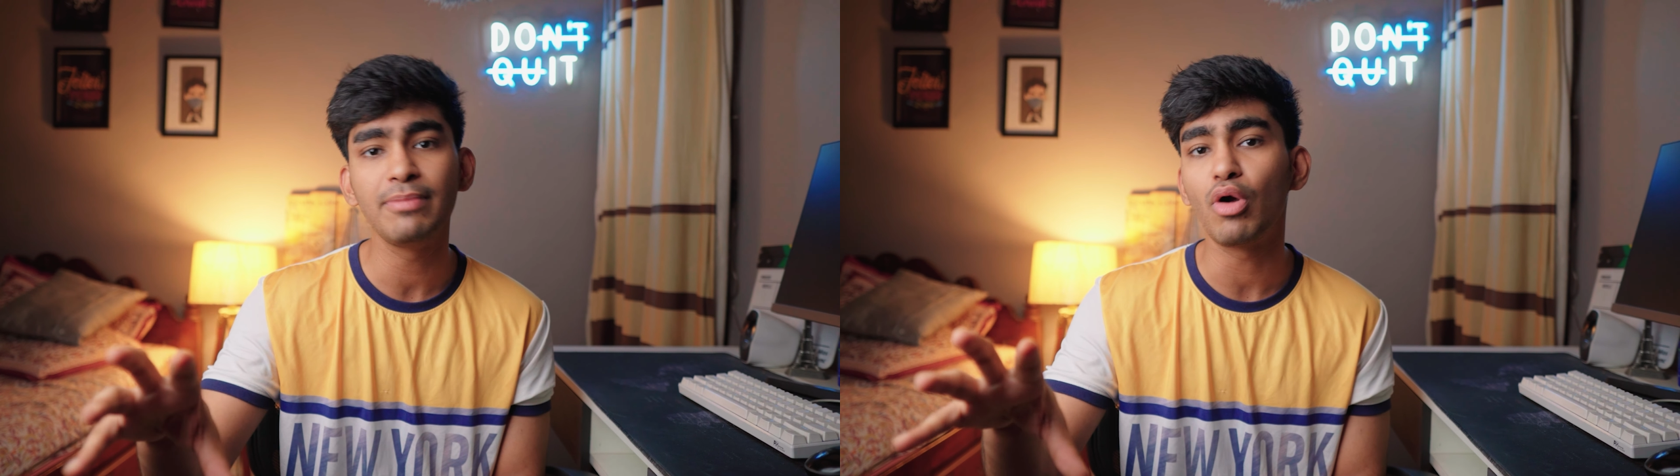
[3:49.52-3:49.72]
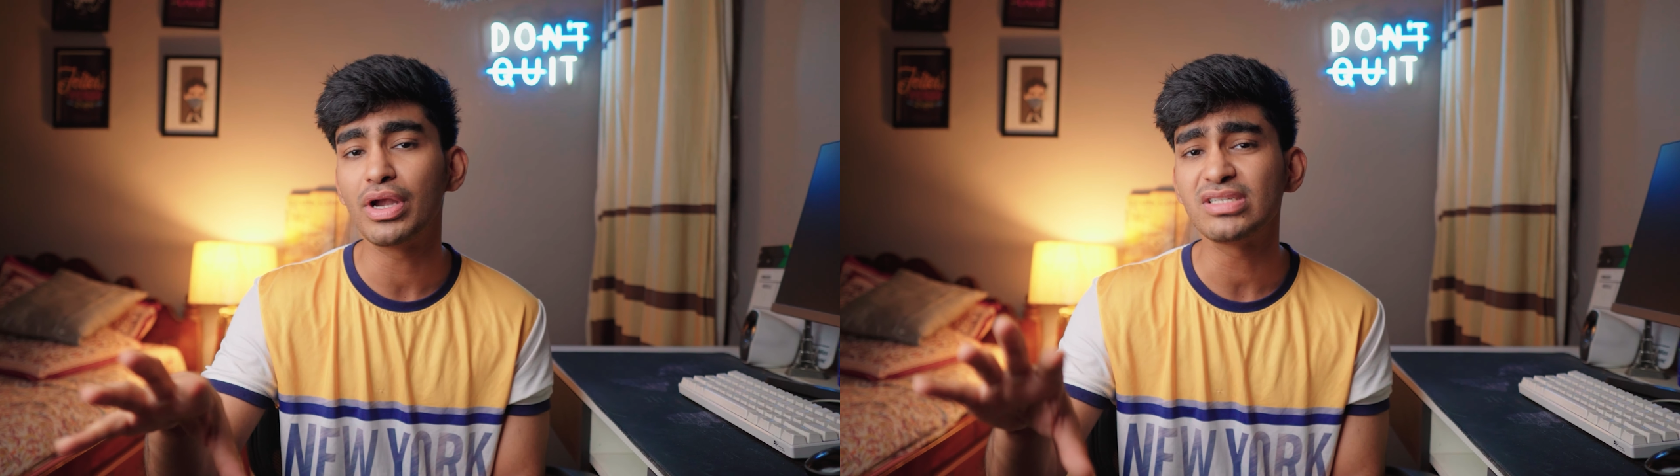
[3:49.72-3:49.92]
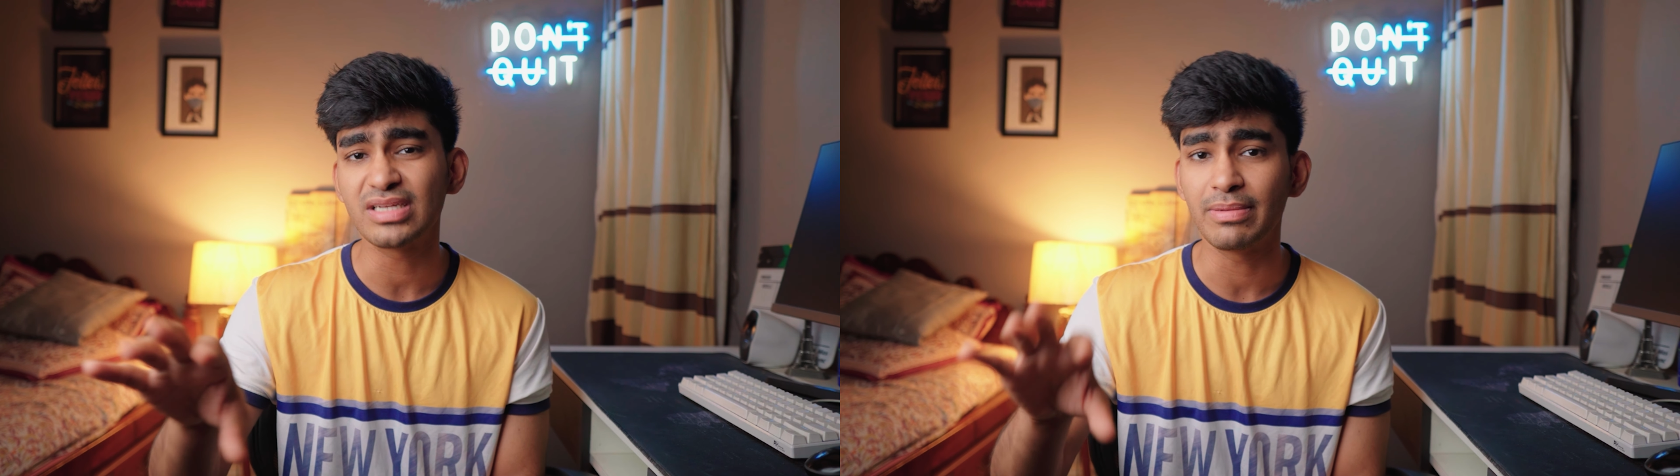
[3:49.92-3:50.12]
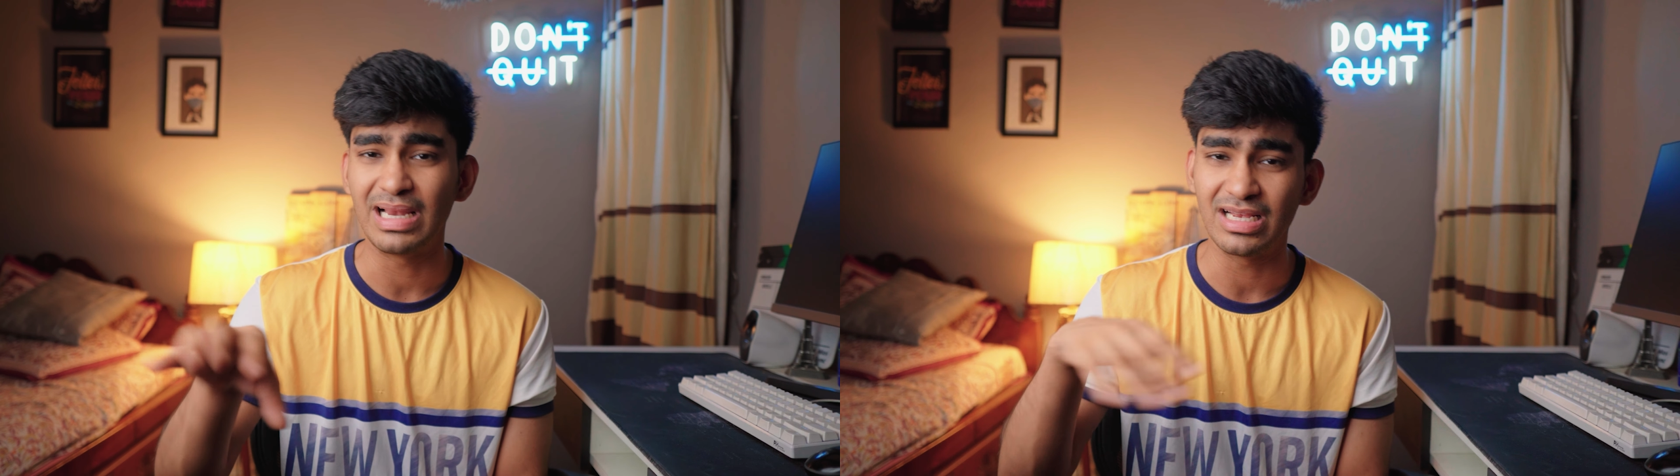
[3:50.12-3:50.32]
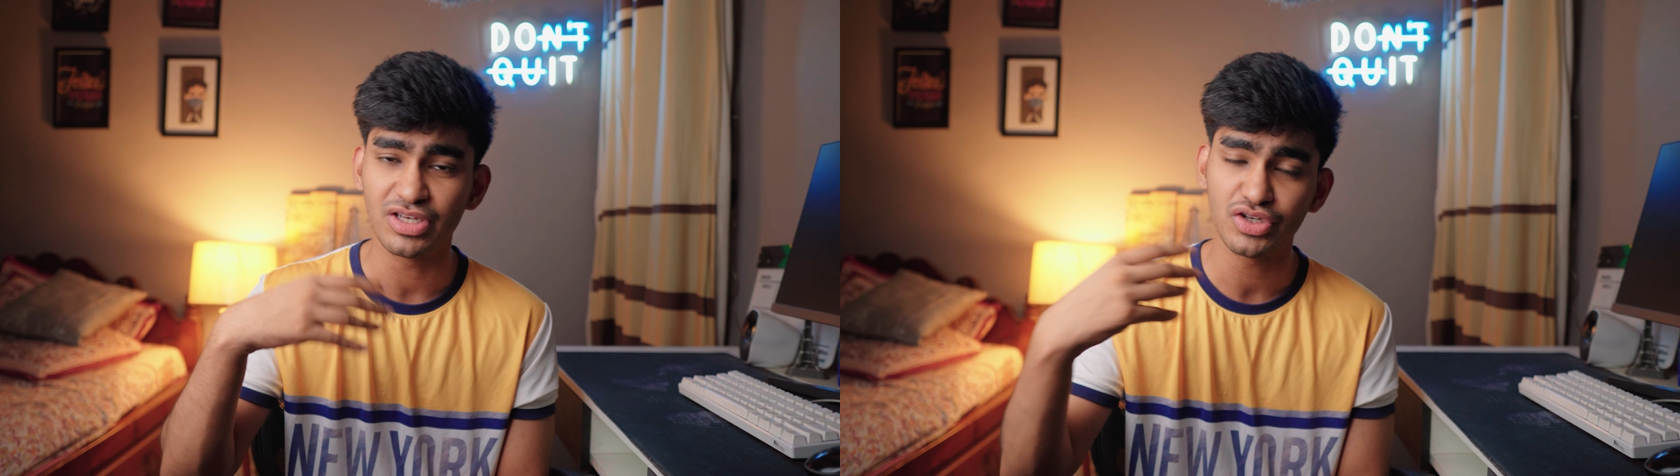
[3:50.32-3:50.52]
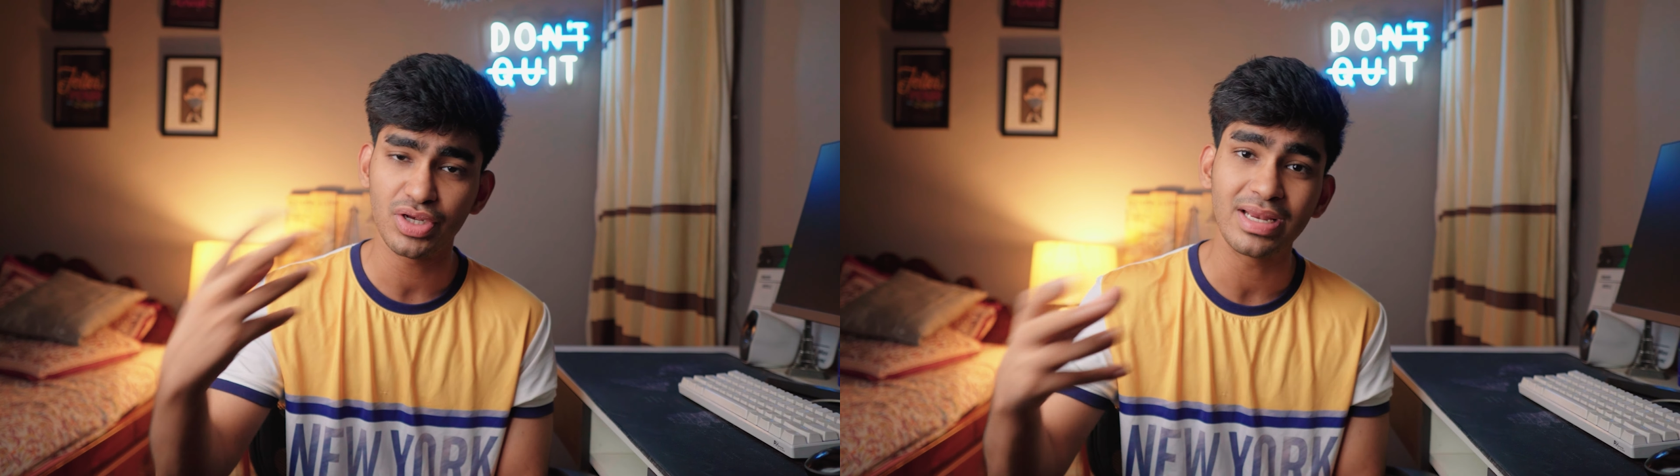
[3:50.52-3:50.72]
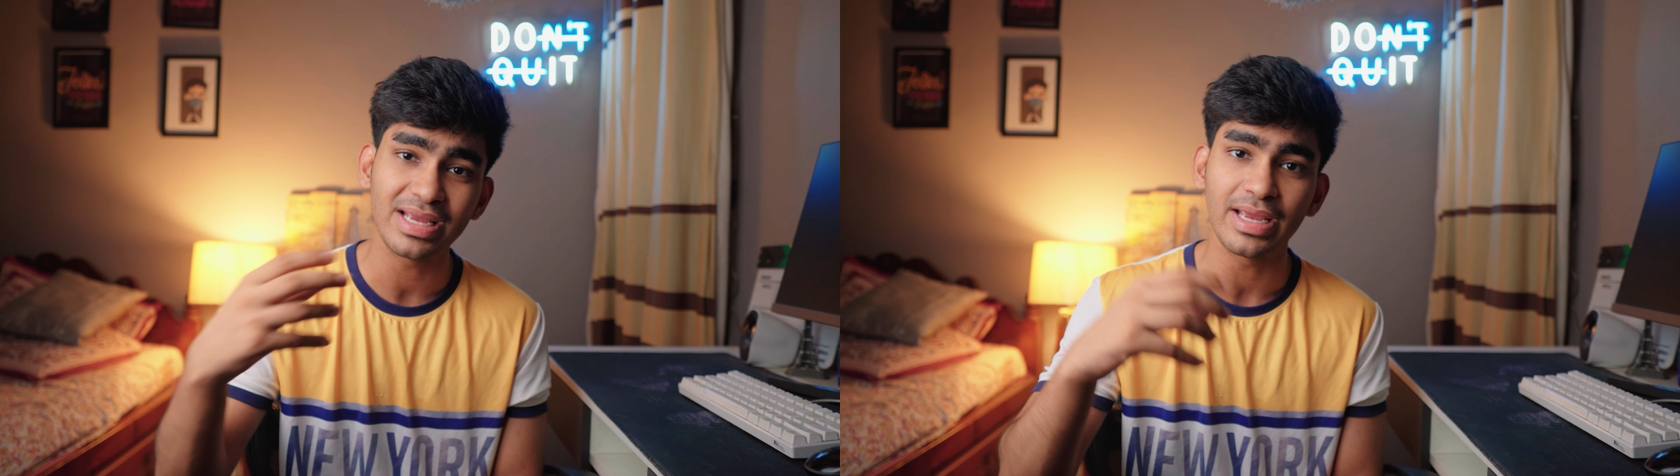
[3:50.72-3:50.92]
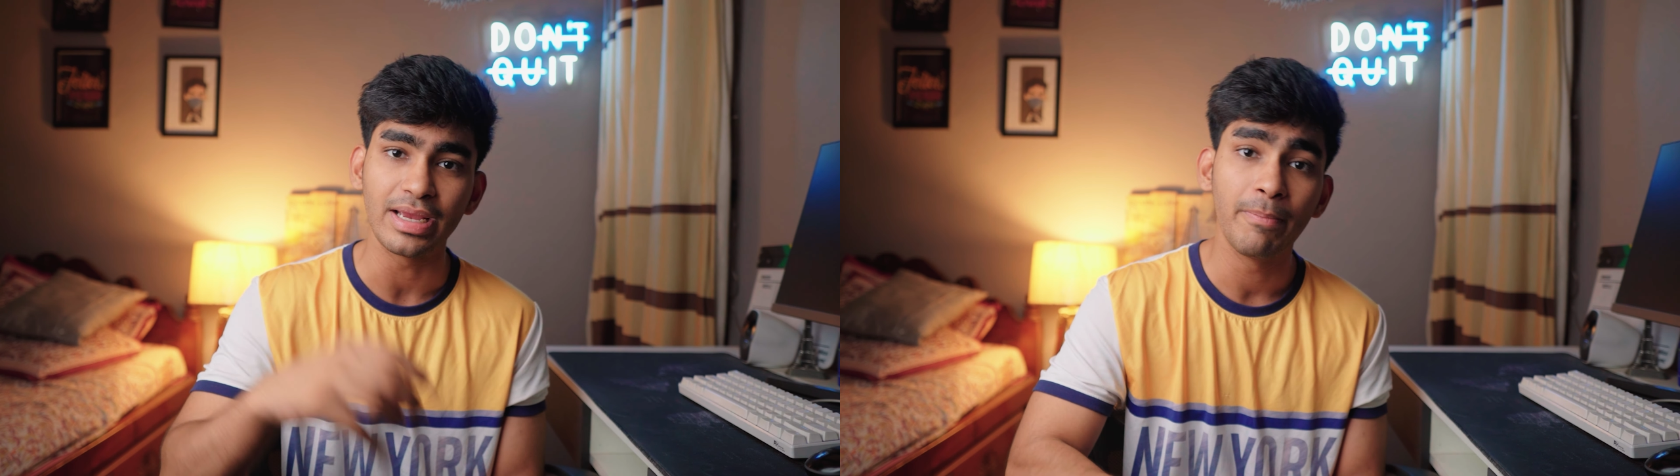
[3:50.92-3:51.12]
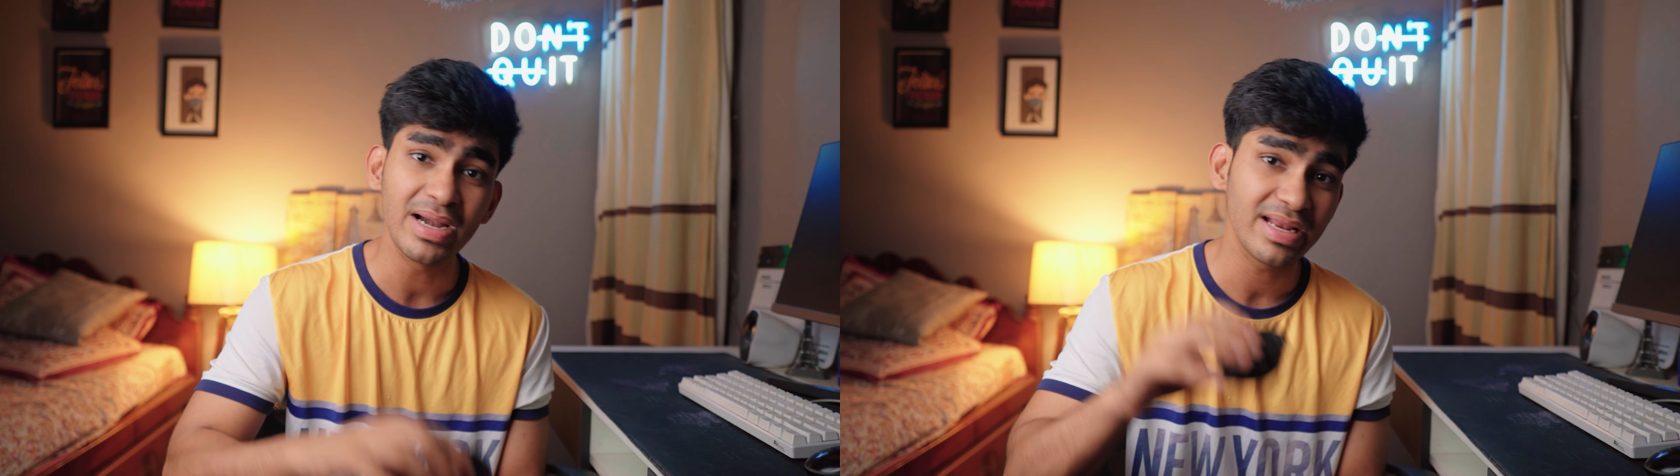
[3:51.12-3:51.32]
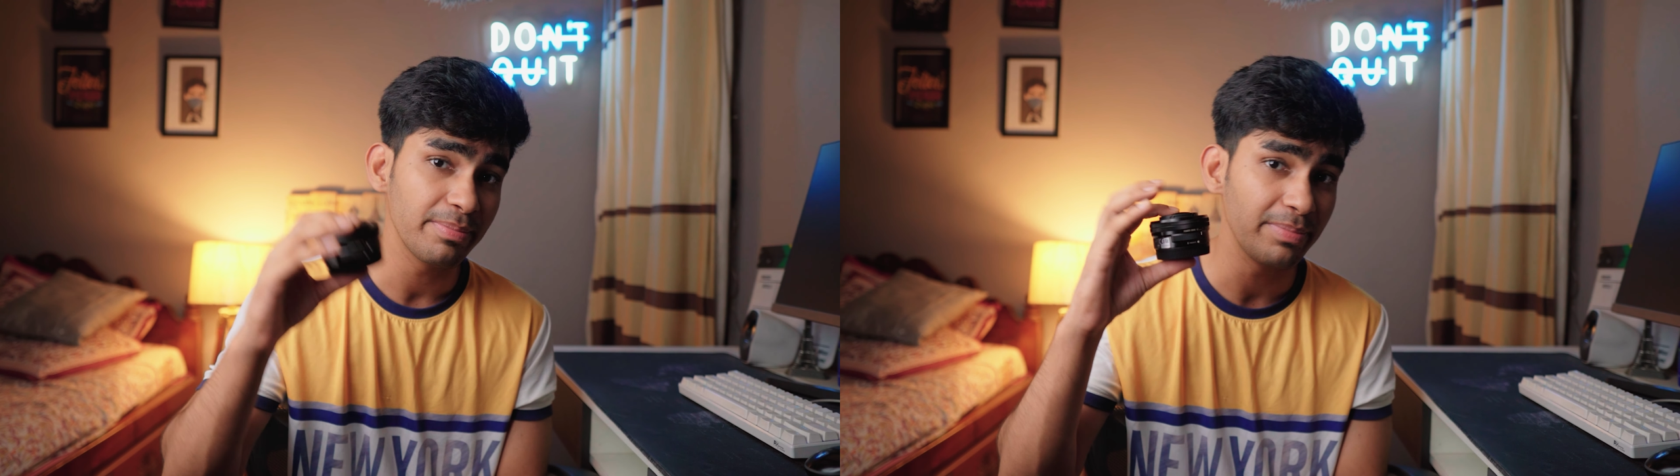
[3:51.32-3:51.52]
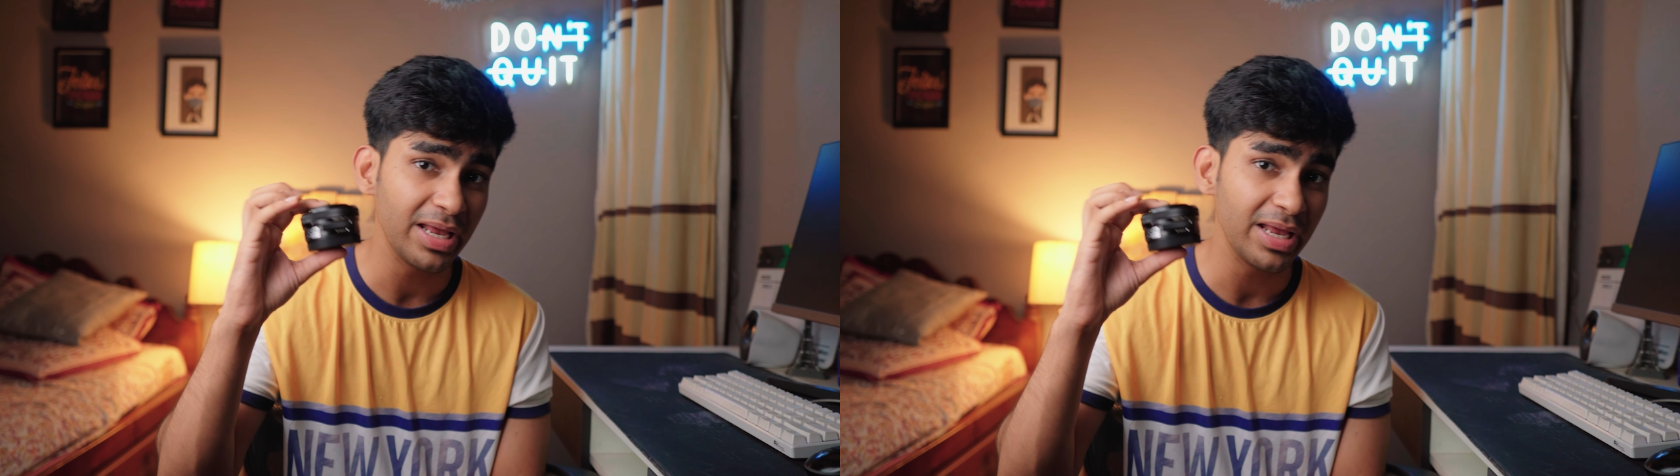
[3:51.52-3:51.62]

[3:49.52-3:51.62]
इन बॉडी स्टेबिलाईजेशन नहीं है बट